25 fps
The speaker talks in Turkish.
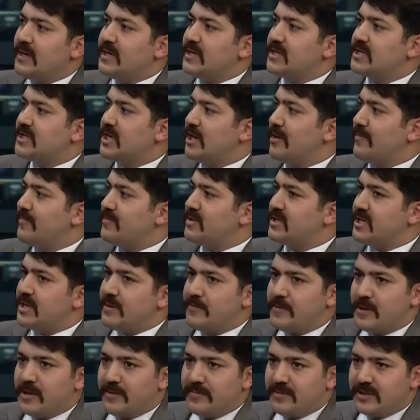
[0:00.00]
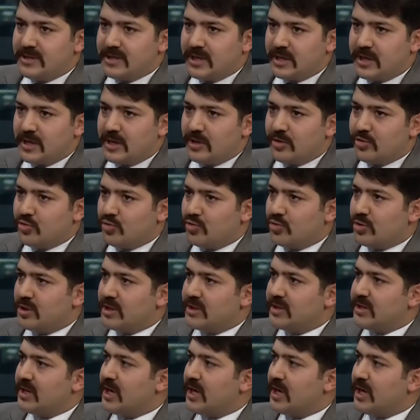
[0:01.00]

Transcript: Camimiz epey bir zararı uğradı.